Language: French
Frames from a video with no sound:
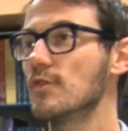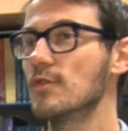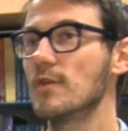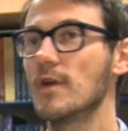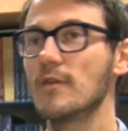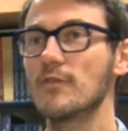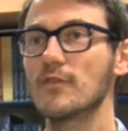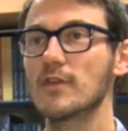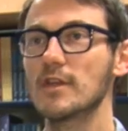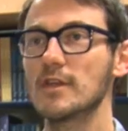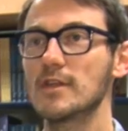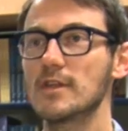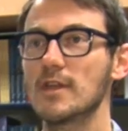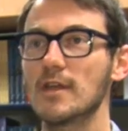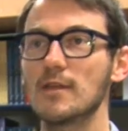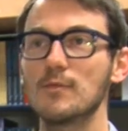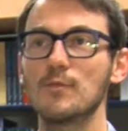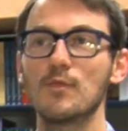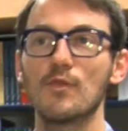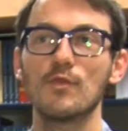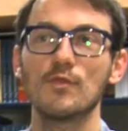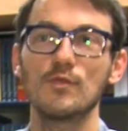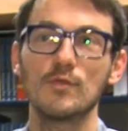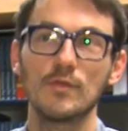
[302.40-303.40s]
euh, africaine
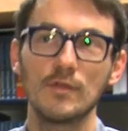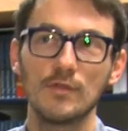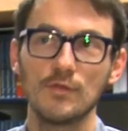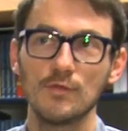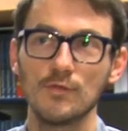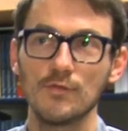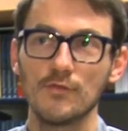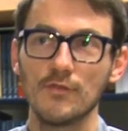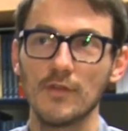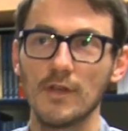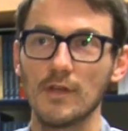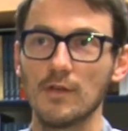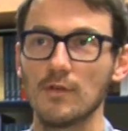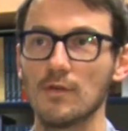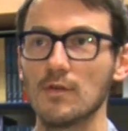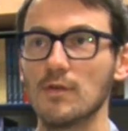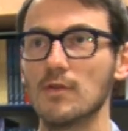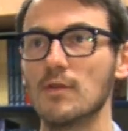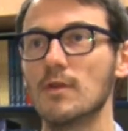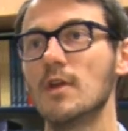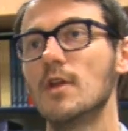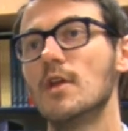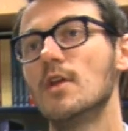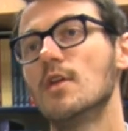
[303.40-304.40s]
produit une nouvelle,
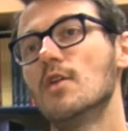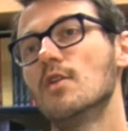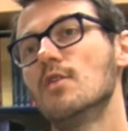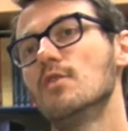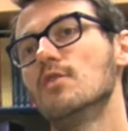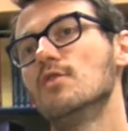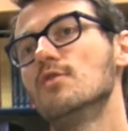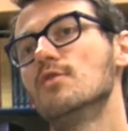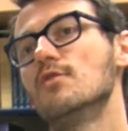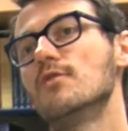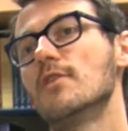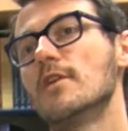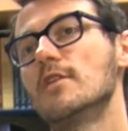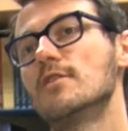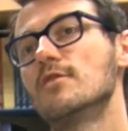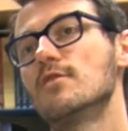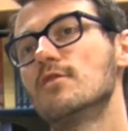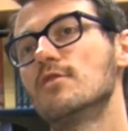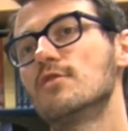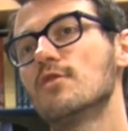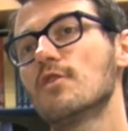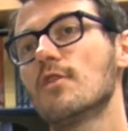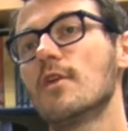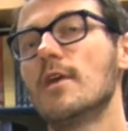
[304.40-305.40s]
euh, une nouvelle
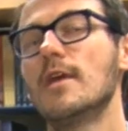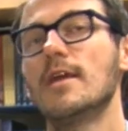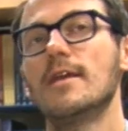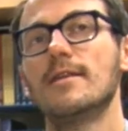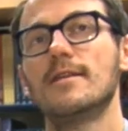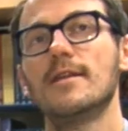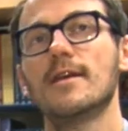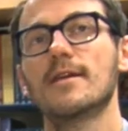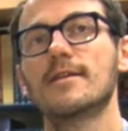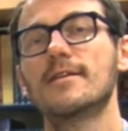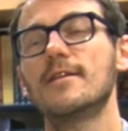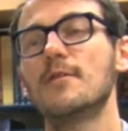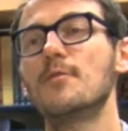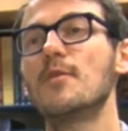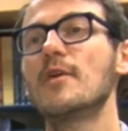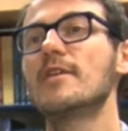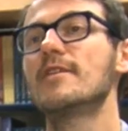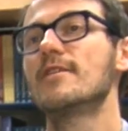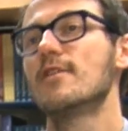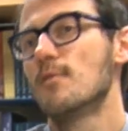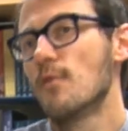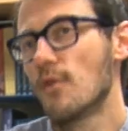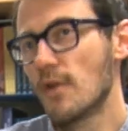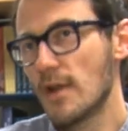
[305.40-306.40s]
culture. C'est-à-dire que ce pas
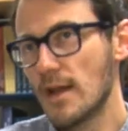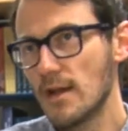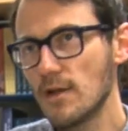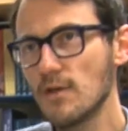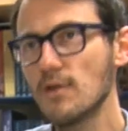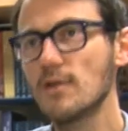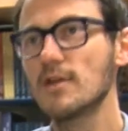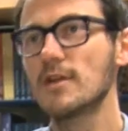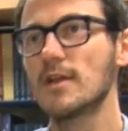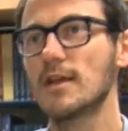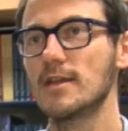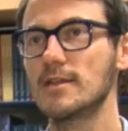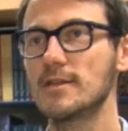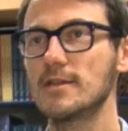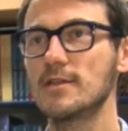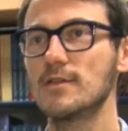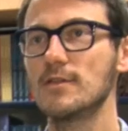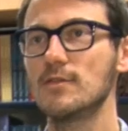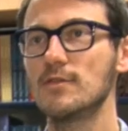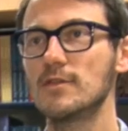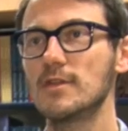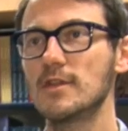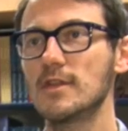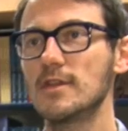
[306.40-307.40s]
seulement la langue qui,
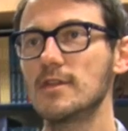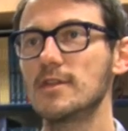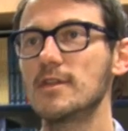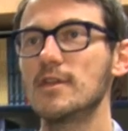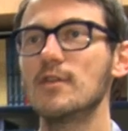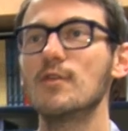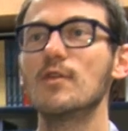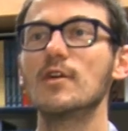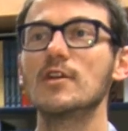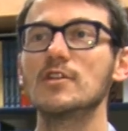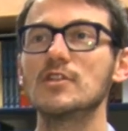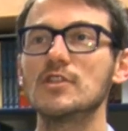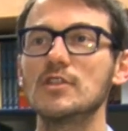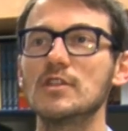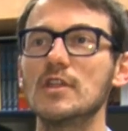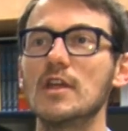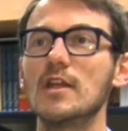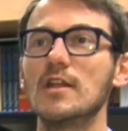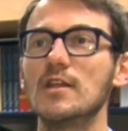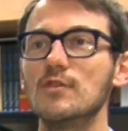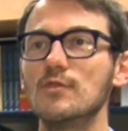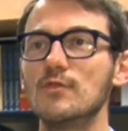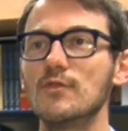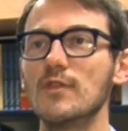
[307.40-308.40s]
est,
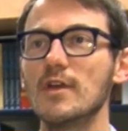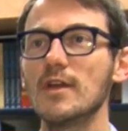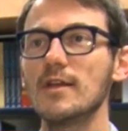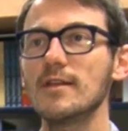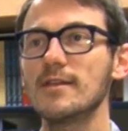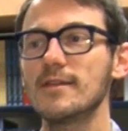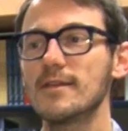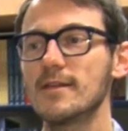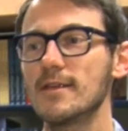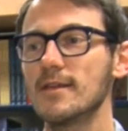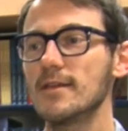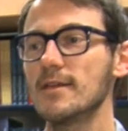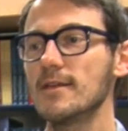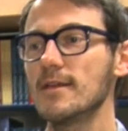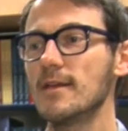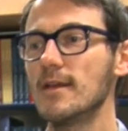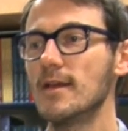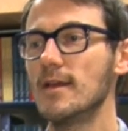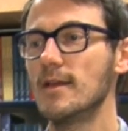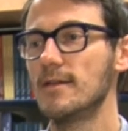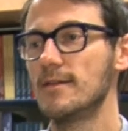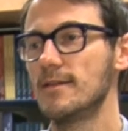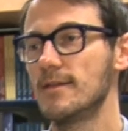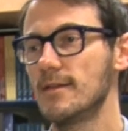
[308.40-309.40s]
originale et nouvelle, c'est
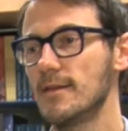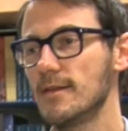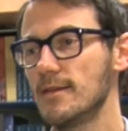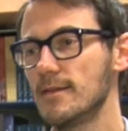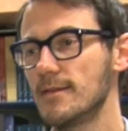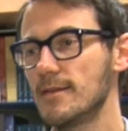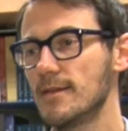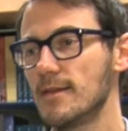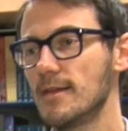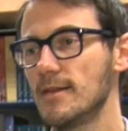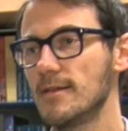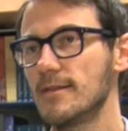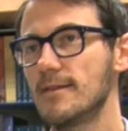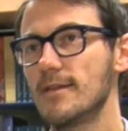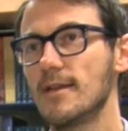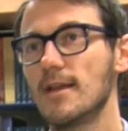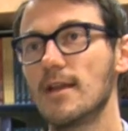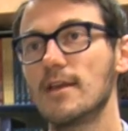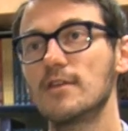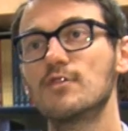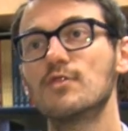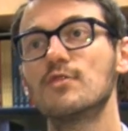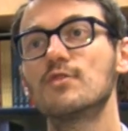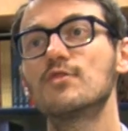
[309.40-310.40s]

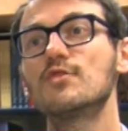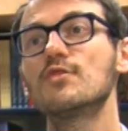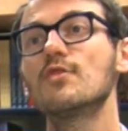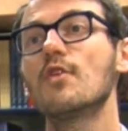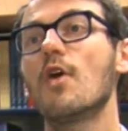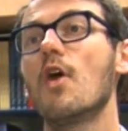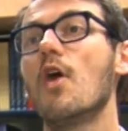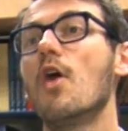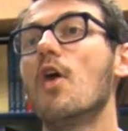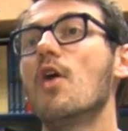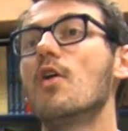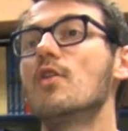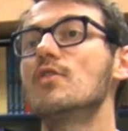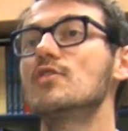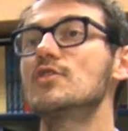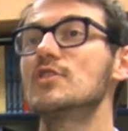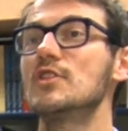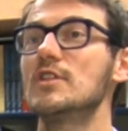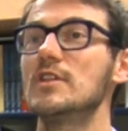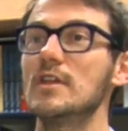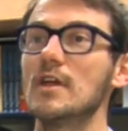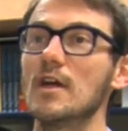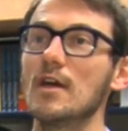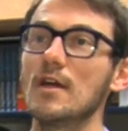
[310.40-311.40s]
la culture en
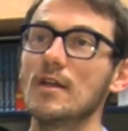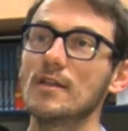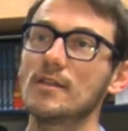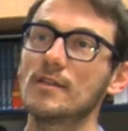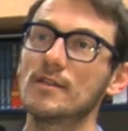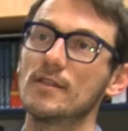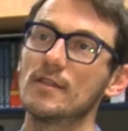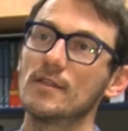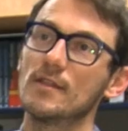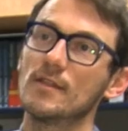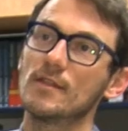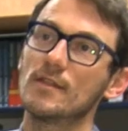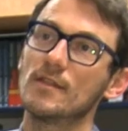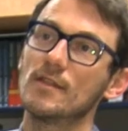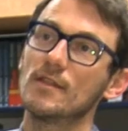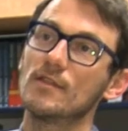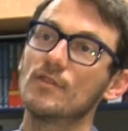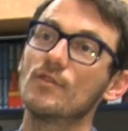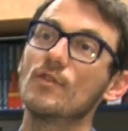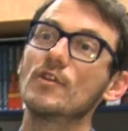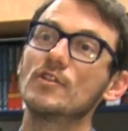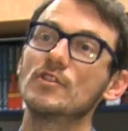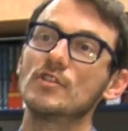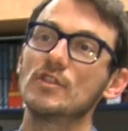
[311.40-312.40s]
général qui est, qui
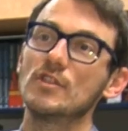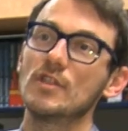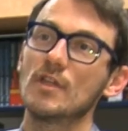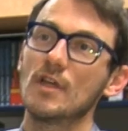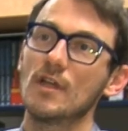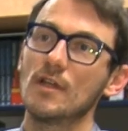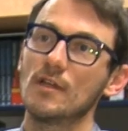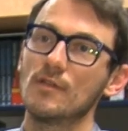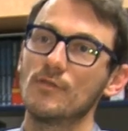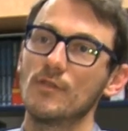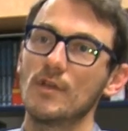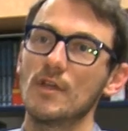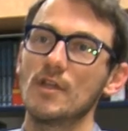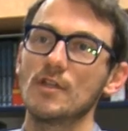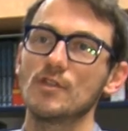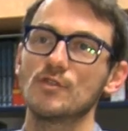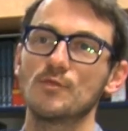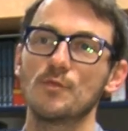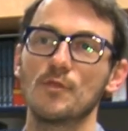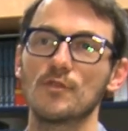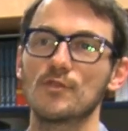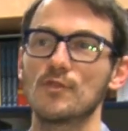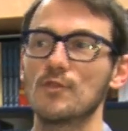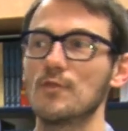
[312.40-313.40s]
est originale. Voilà,
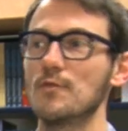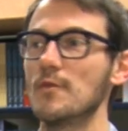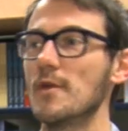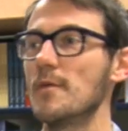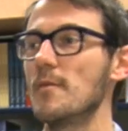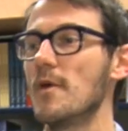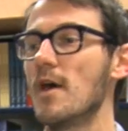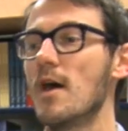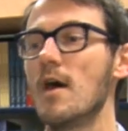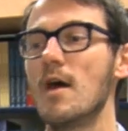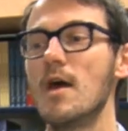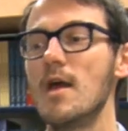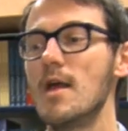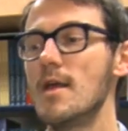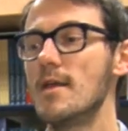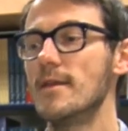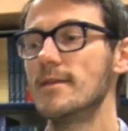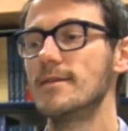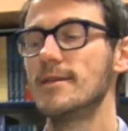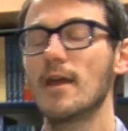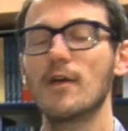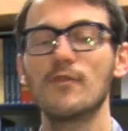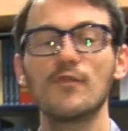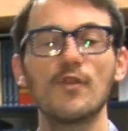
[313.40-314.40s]
je pense que même
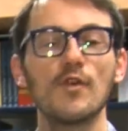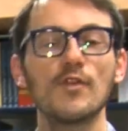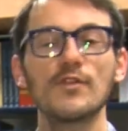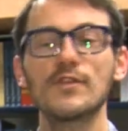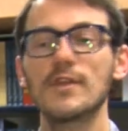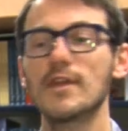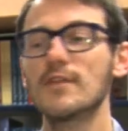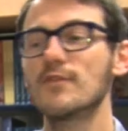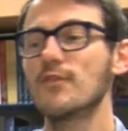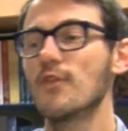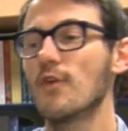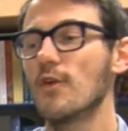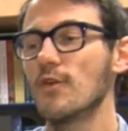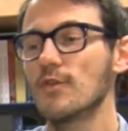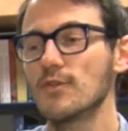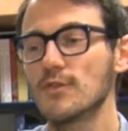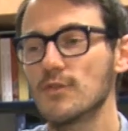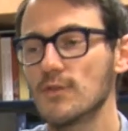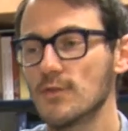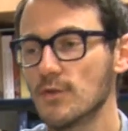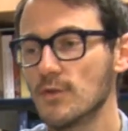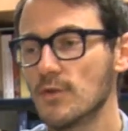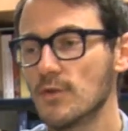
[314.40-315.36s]
si un Français de France